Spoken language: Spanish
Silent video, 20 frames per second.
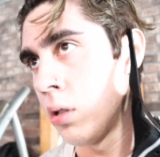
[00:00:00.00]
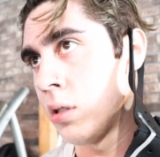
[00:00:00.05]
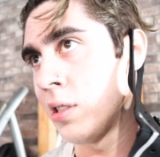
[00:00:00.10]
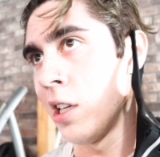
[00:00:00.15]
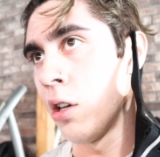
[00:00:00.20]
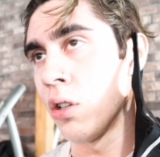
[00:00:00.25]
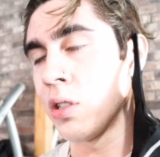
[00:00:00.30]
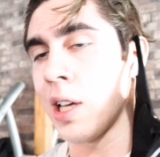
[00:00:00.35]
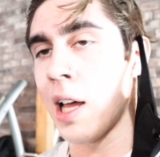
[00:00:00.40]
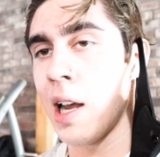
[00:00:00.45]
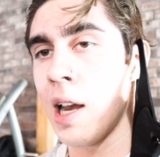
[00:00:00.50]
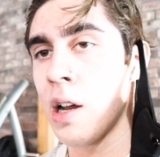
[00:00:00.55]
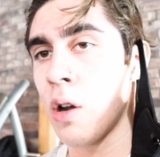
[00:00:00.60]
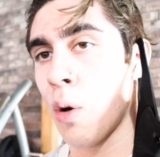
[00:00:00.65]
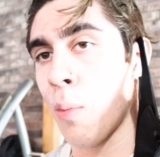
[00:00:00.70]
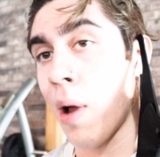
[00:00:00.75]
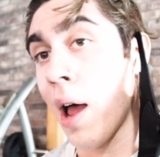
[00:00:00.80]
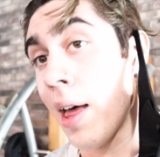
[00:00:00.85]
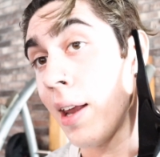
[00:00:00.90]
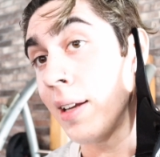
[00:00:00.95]
Si nos sale
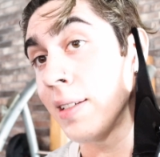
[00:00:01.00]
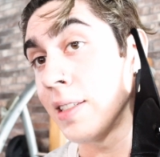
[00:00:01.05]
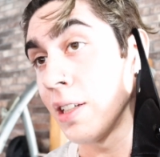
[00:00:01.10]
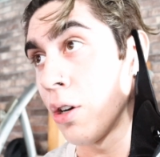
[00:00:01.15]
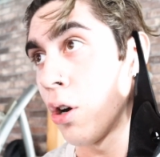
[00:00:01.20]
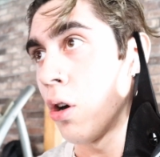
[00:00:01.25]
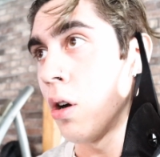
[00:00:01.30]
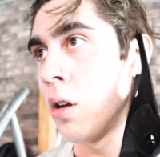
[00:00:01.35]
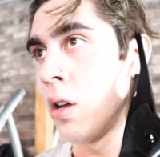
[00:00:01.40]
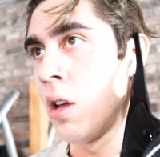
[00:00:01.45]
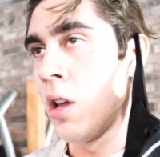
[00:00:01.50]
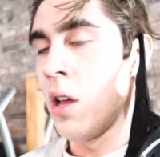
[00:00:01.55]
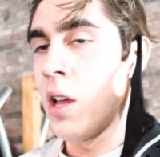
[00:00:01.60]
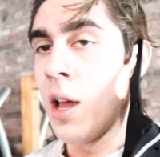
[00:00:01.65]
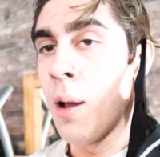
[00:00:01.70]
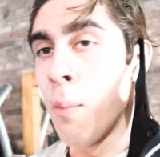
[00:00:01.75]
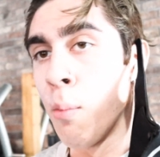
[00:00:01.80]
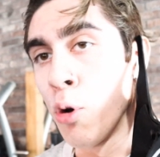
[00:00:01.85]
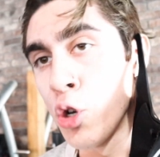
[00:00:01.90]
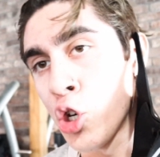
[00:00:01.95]
con madre y si no,
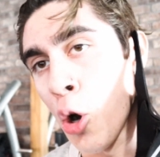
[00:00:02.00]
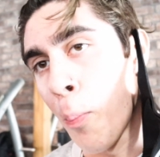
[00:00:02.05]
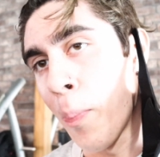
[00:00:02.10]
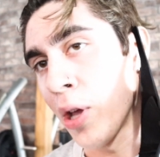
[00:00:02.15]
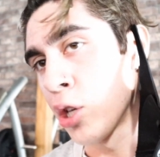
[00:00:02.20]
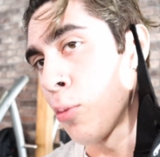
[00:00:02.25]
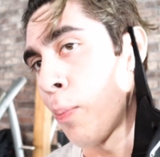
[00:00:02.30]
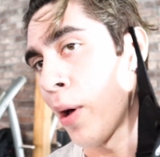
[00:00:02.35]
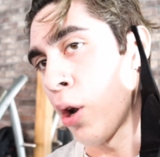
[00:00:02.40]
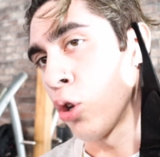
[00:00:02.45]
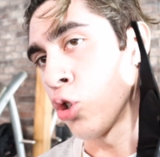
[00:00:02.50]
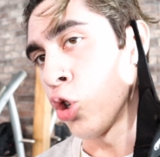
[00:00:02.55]
mucho peso para